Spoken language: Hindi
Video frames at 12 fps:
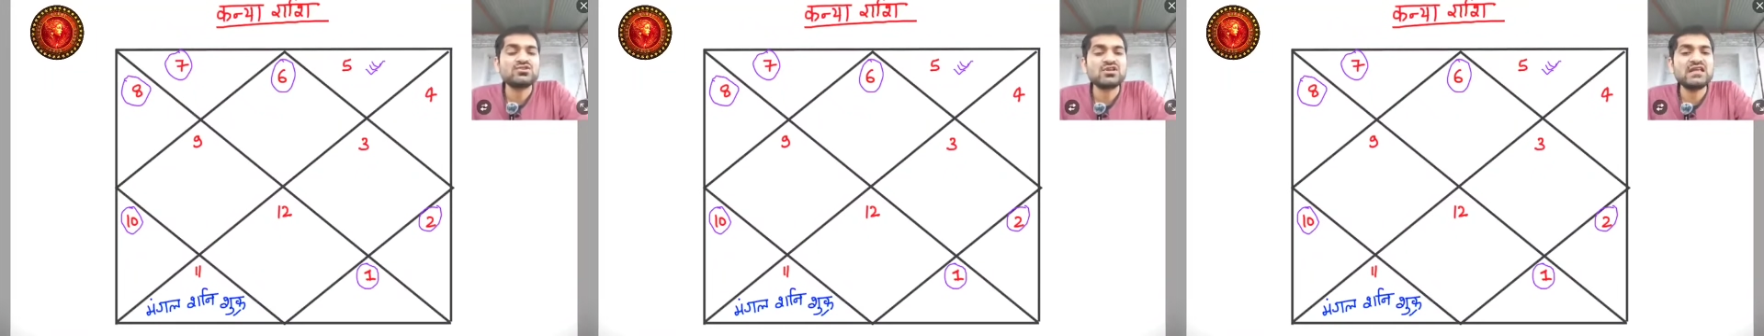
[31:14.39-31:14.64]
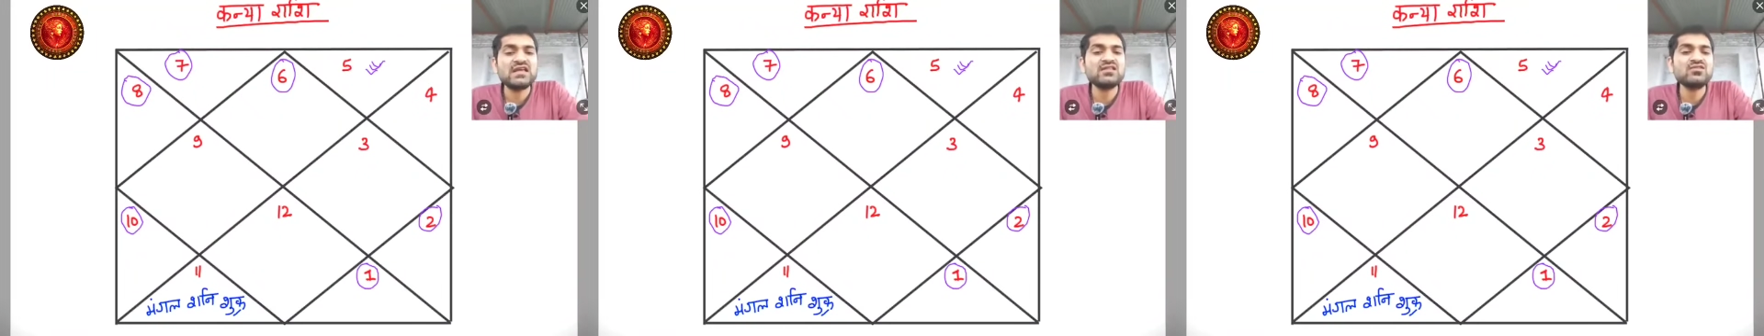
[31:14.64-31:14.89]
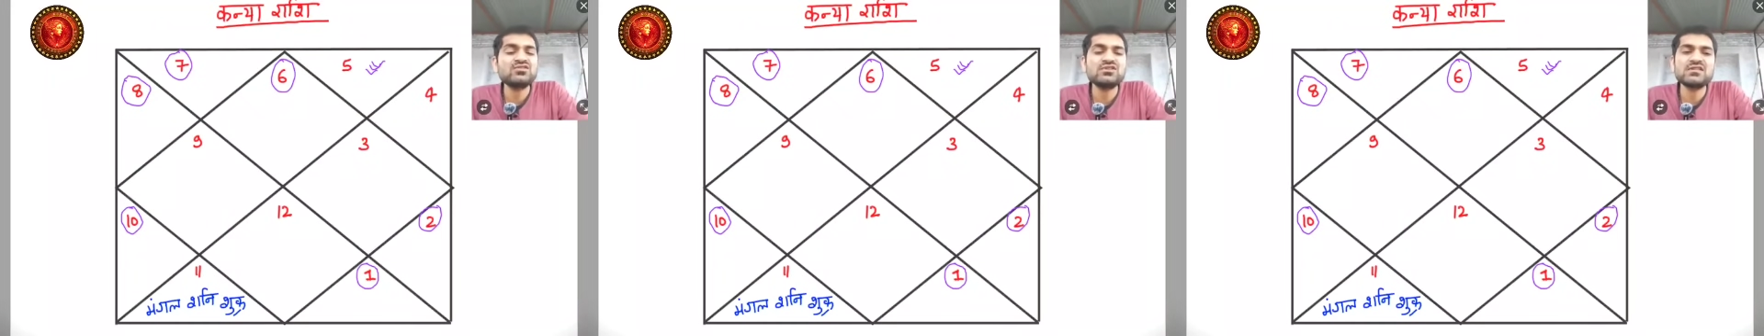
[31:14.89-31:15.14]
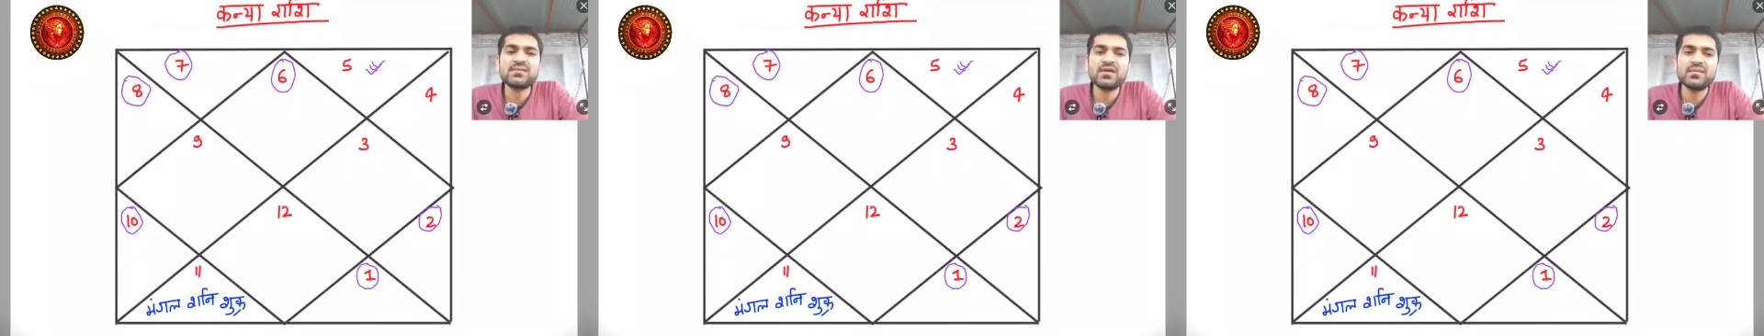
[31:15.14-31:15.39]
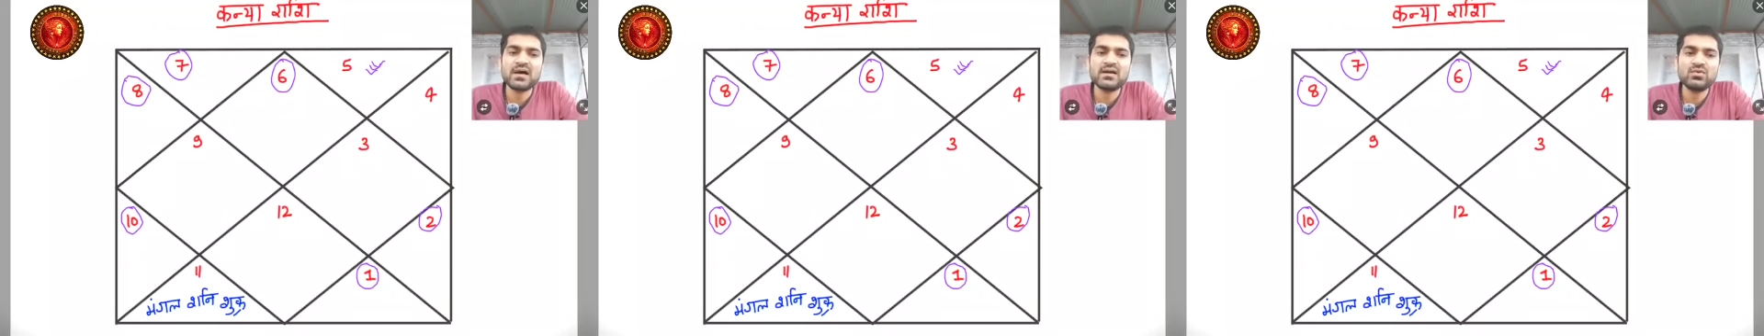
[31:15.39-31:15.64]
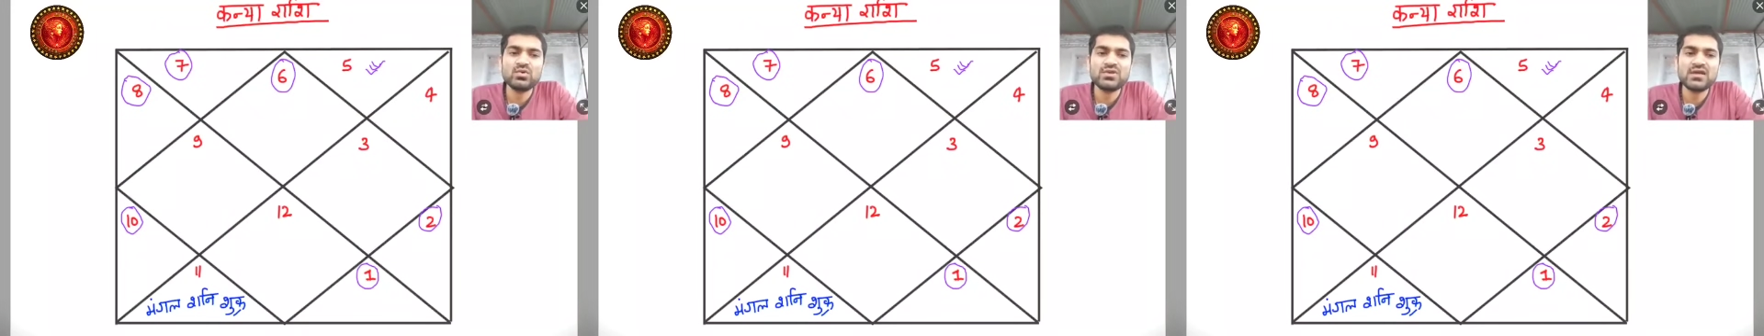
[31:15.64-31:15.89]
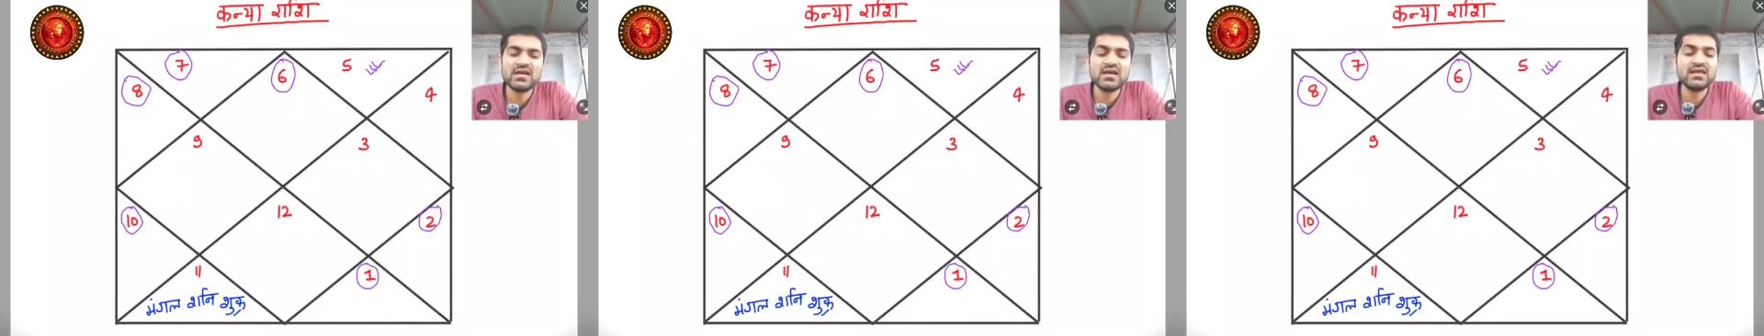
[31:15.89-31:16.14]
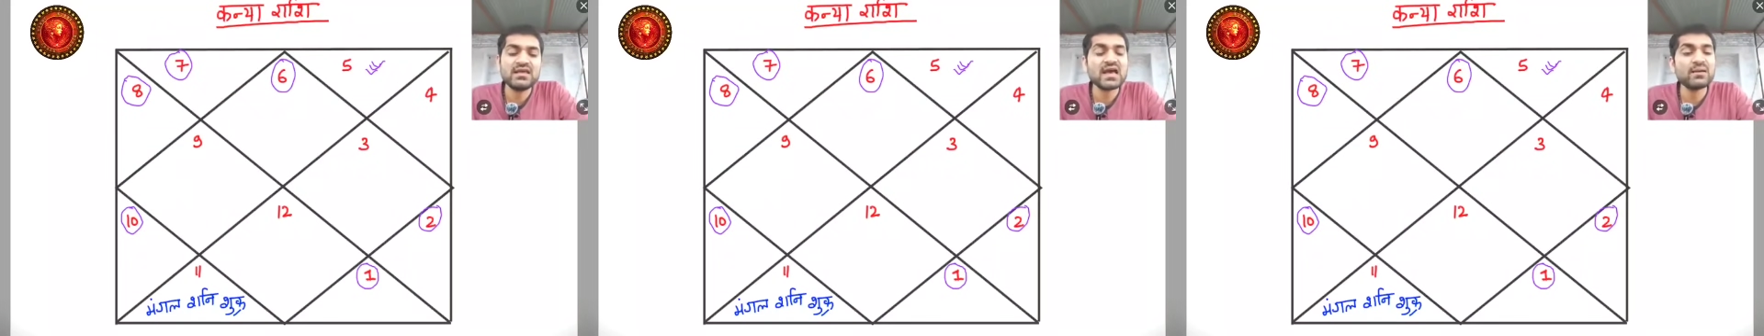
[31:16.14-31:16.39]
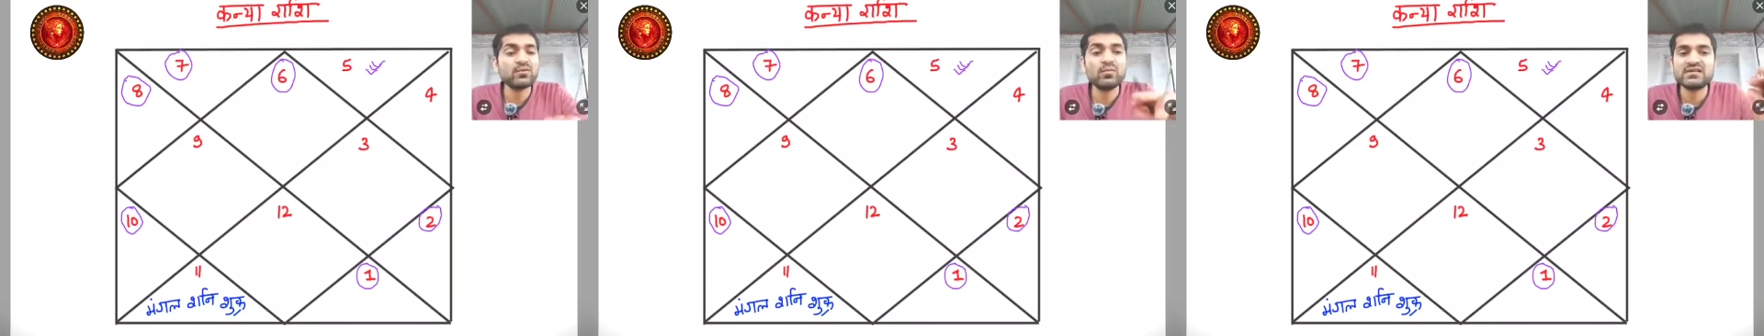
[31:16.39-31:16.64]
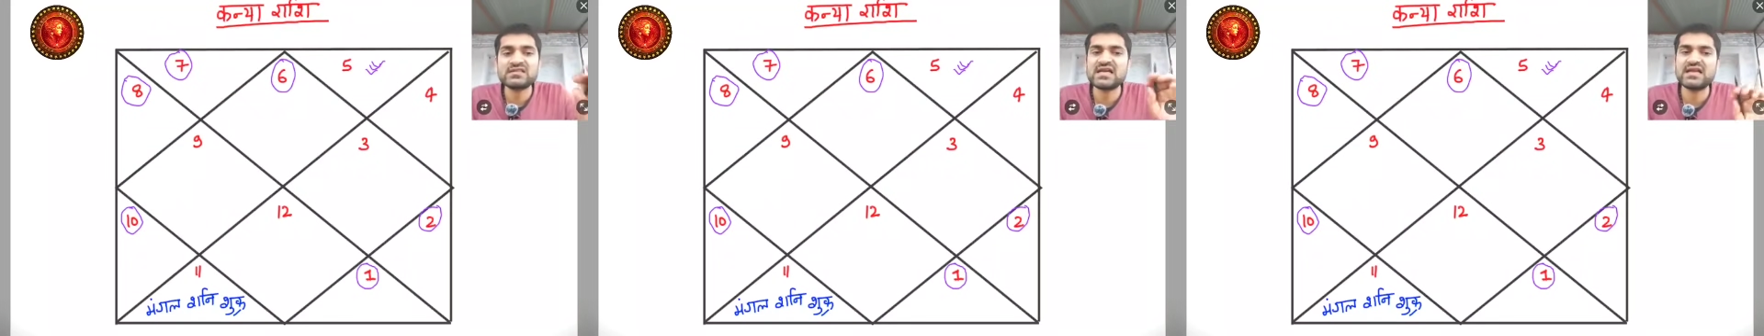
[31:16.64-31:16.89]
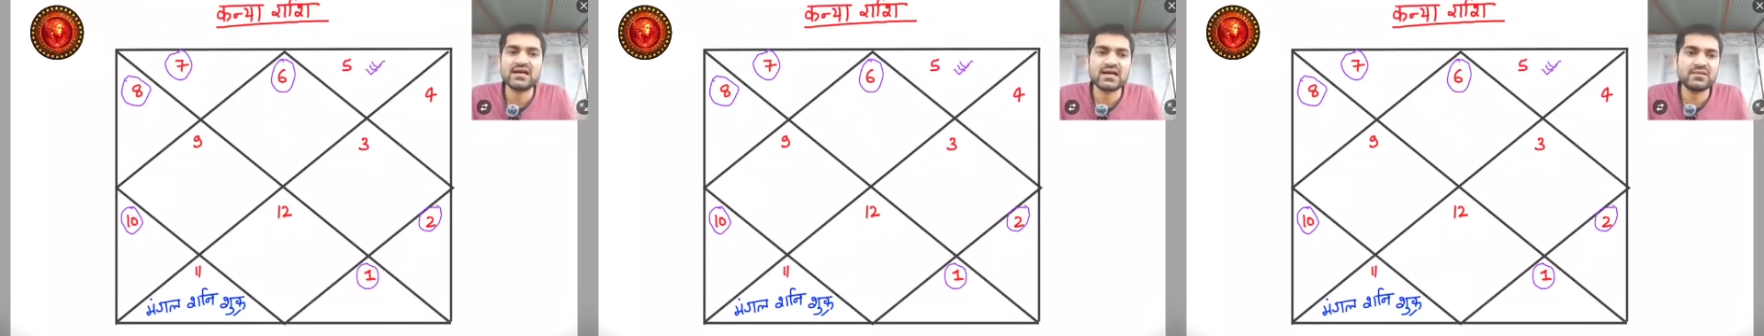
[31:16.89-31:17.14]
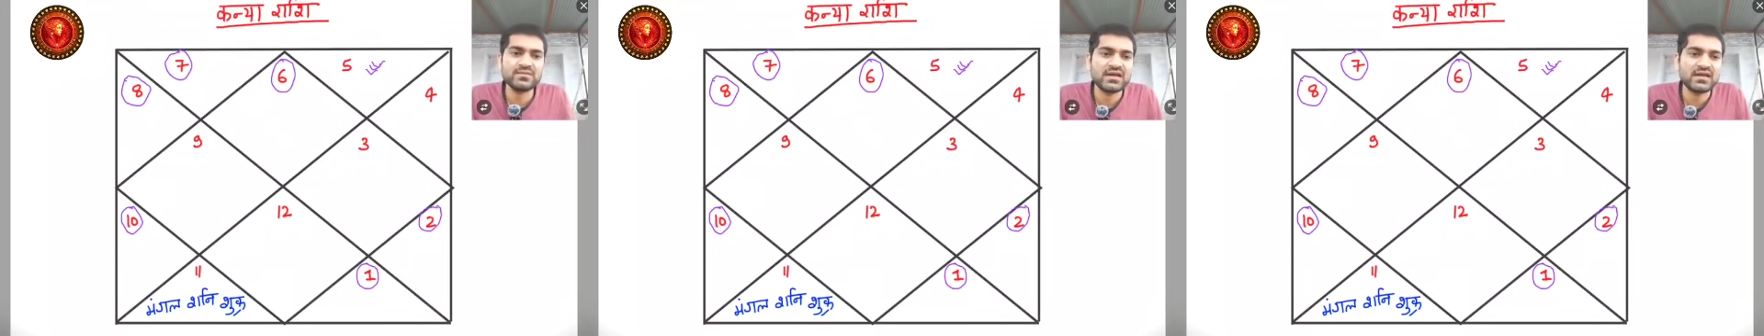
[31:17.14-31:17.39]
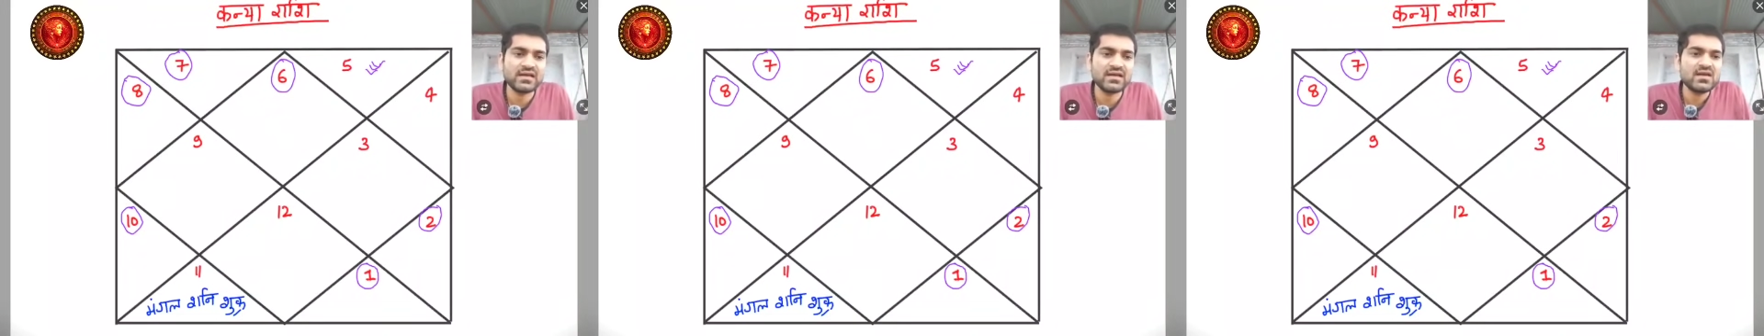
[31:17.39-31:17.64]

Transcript: शनि एक दृष्टि से आपके बारहवें को देखेंगे ये आपको बचाने का काम करेंगे